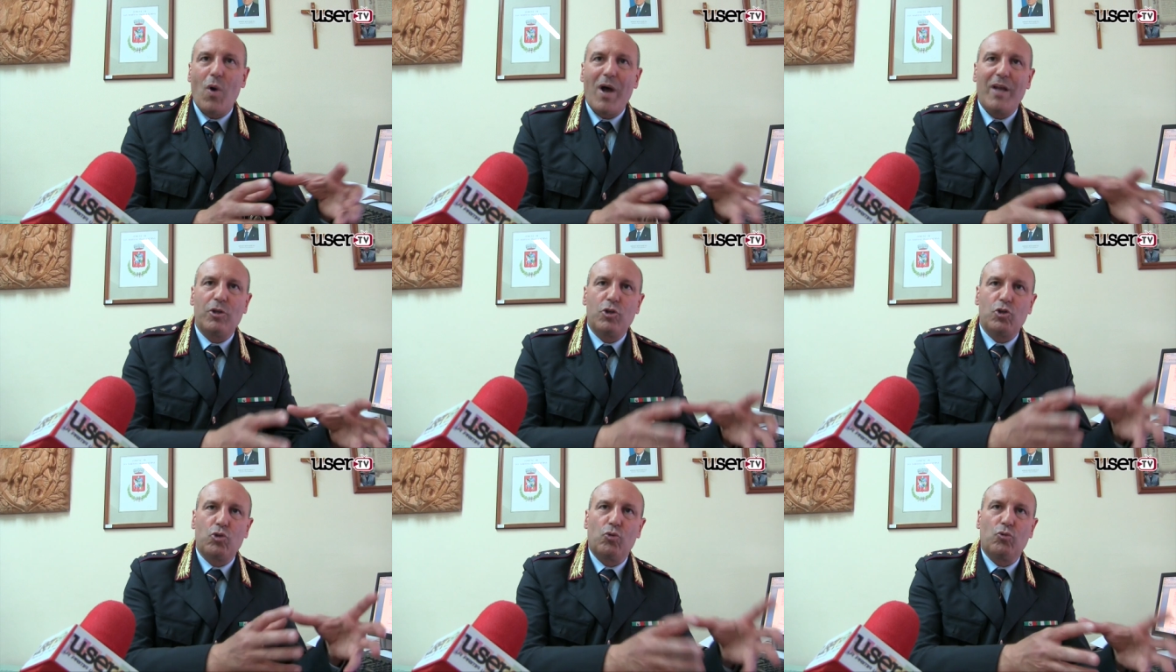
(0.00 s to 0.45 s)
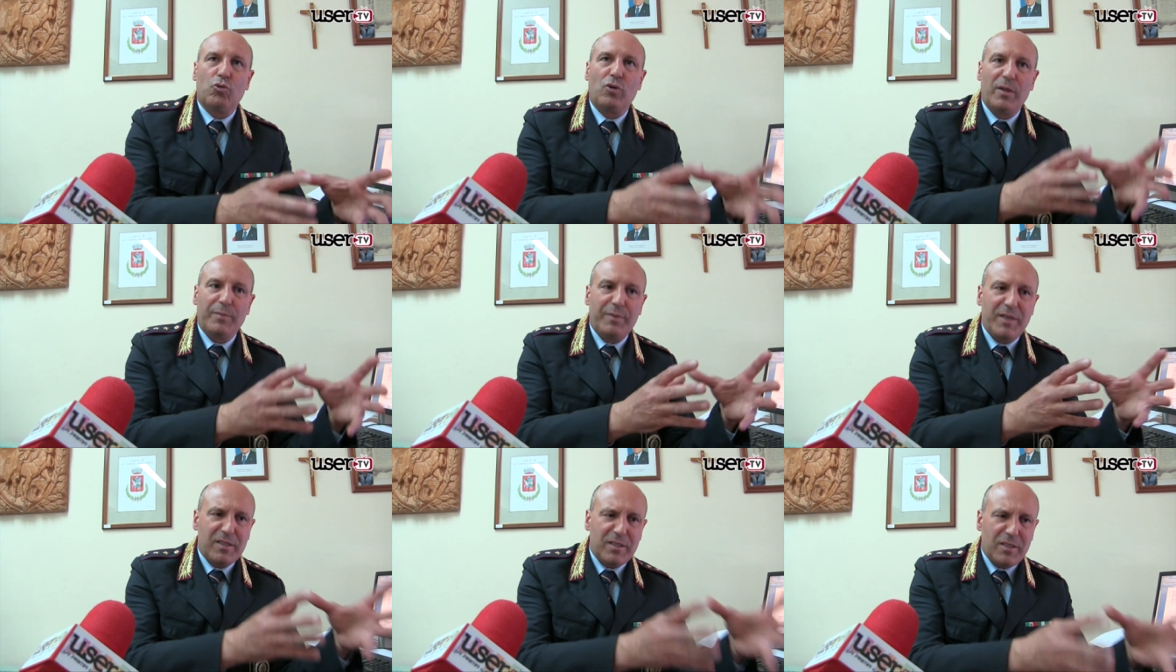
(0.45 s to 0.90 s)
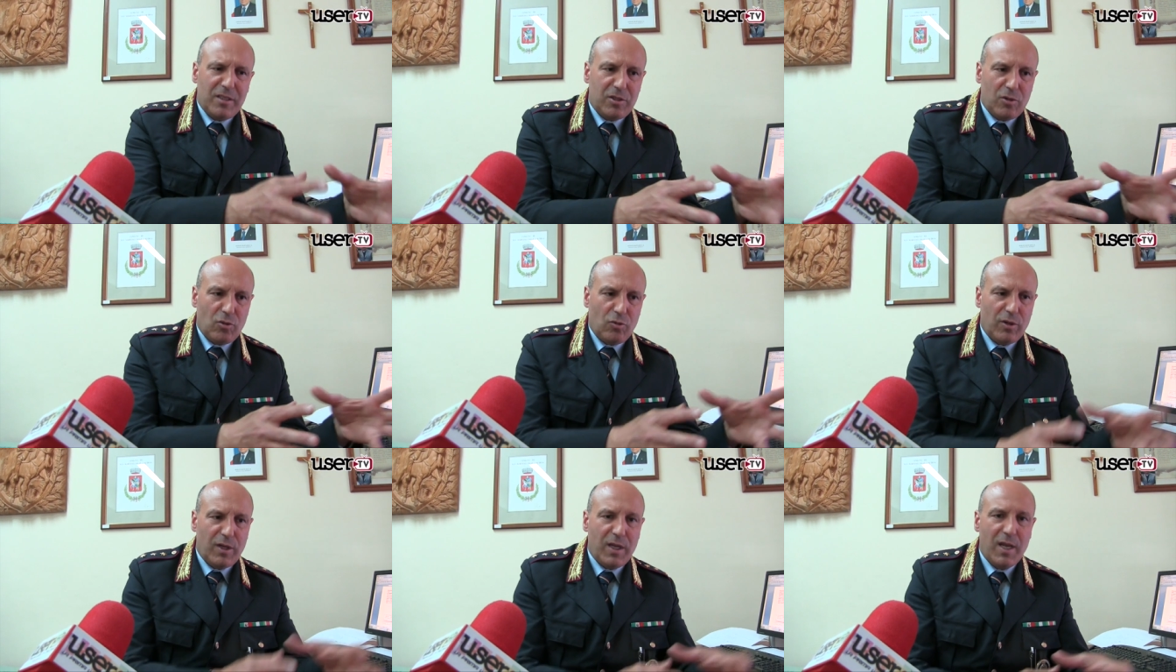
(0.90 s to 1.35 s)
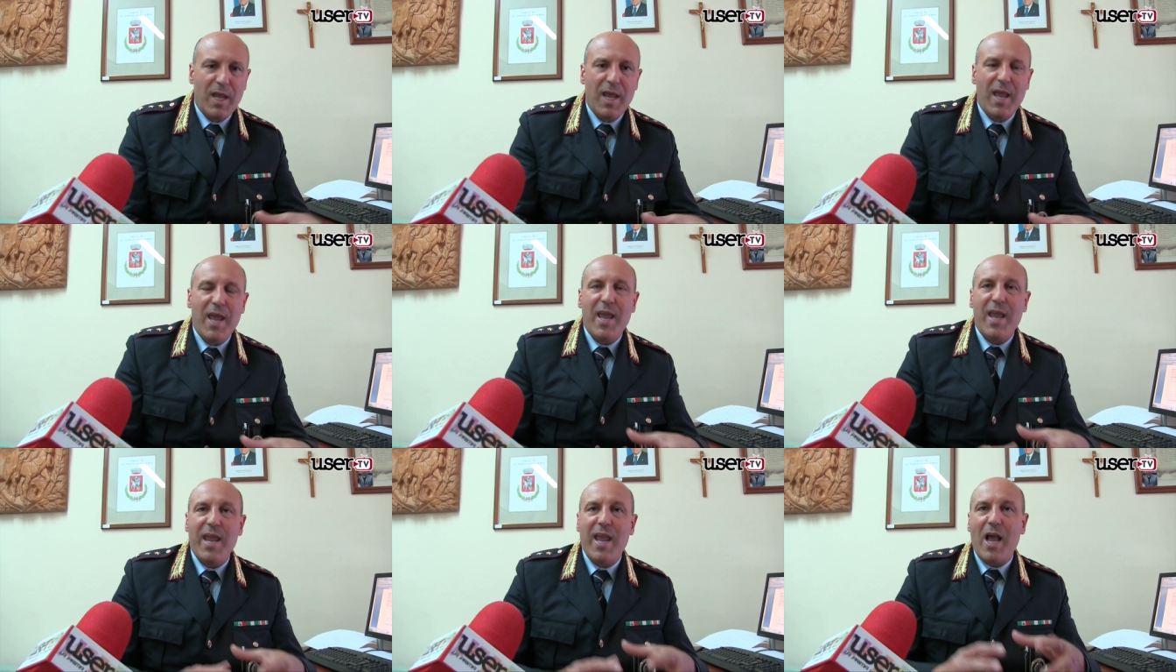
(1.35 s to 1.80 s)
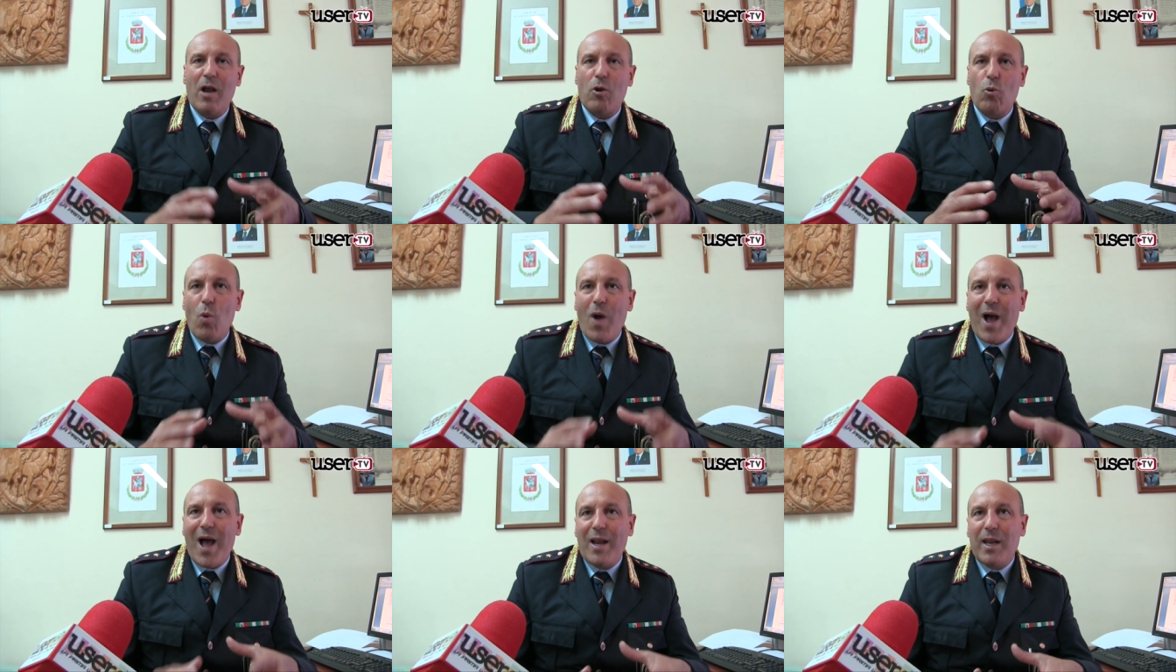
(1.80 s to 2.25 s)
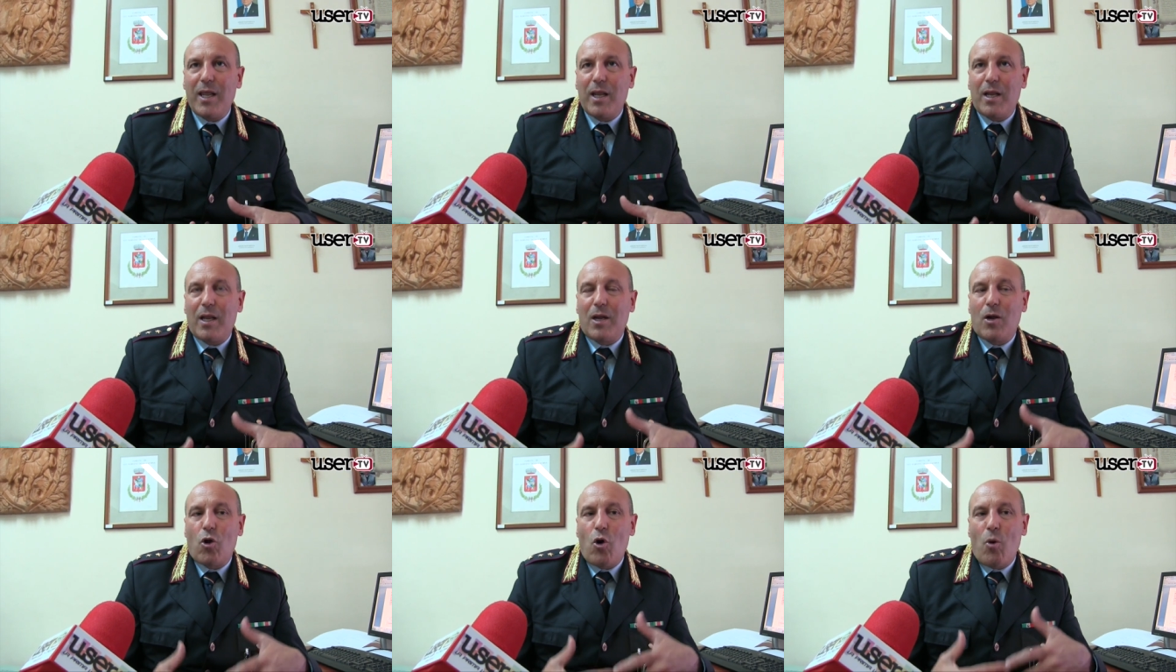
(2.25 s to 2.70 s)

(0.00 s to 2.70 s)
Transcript: quali sono le prescrizioni e a quali,